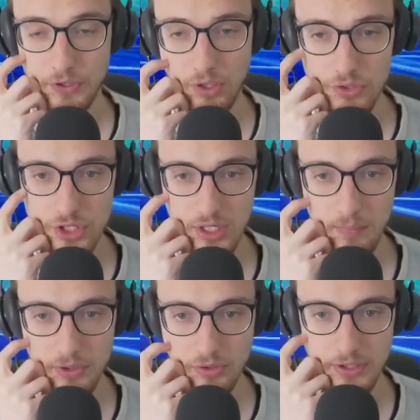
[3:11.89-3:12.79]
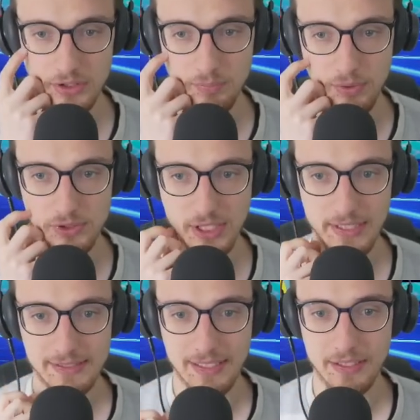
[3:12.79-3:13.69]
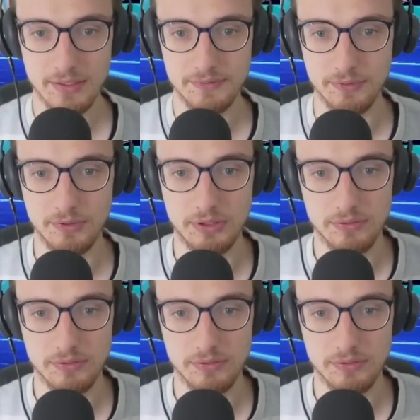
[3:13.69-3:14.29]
Coaching bedeutet plus 1 Angriff und